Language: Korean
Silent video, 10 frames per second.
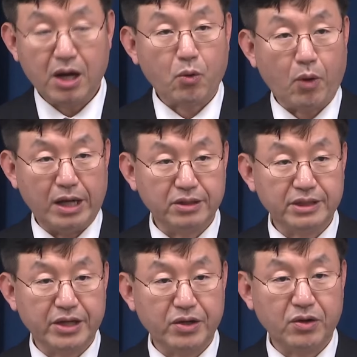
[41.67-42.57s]

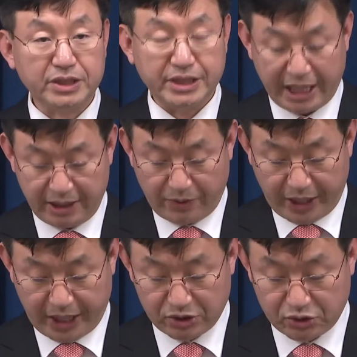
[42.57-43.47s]
관련하여
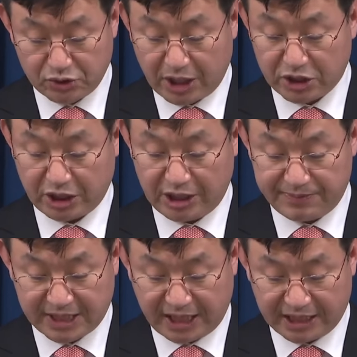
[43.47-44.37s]
네이버의 추가적인
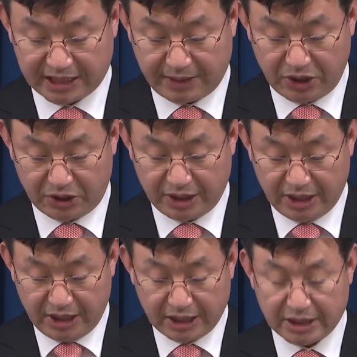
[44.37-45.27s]
입장이 있다면
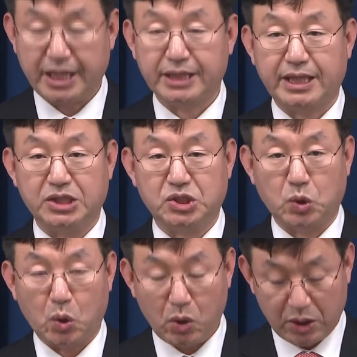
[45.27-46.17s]
그에
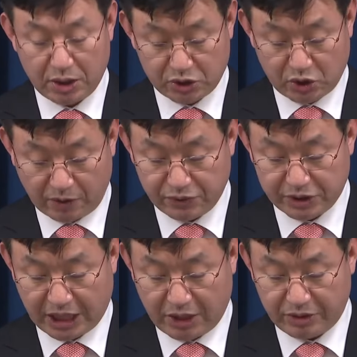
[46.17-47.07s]
대해서도 정부
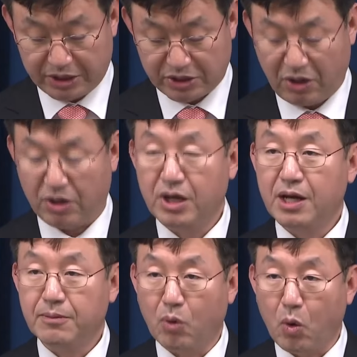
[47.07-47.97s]
차원에서
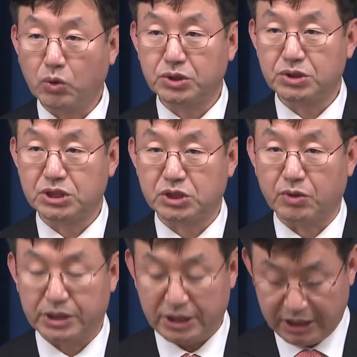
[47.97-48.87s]
모든
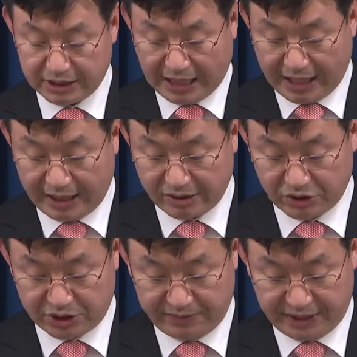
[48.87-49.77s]
지원을 다할
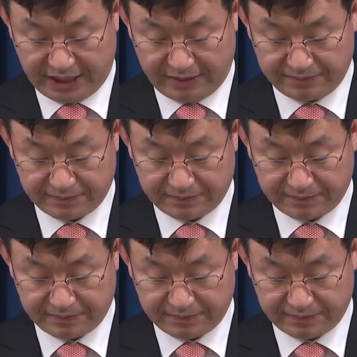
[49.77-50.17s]
것입니다.